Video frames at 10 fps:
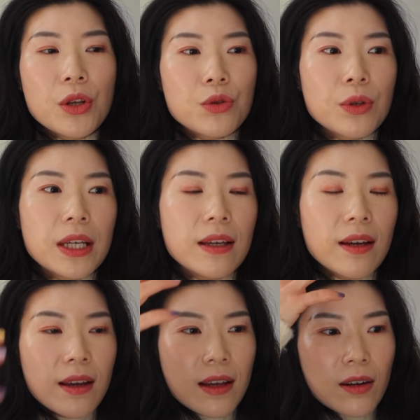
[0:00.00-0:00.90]
所
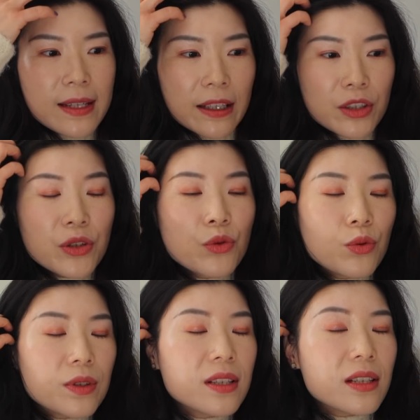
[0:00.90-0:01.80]
以要想清
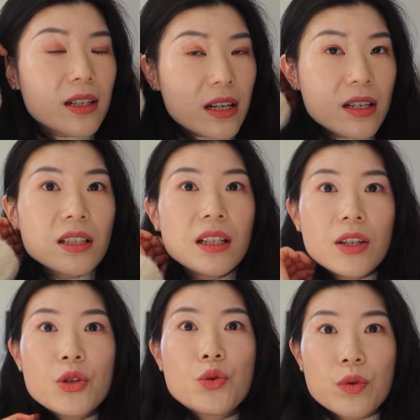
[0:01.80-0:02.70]
楚自己人生
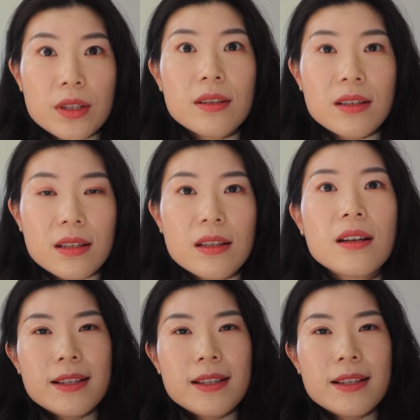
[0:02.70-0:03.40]
的主次级，